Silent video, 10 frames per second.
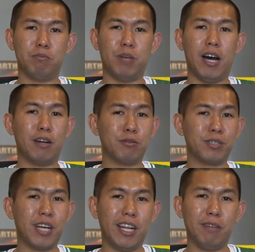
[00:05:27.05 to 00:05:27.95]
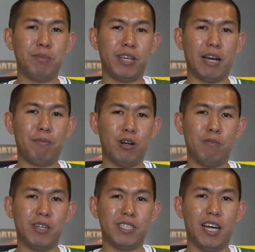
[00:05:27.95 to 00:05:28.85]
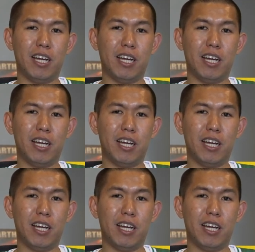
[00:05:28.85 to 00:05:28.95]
harus kalian pick up kalau masih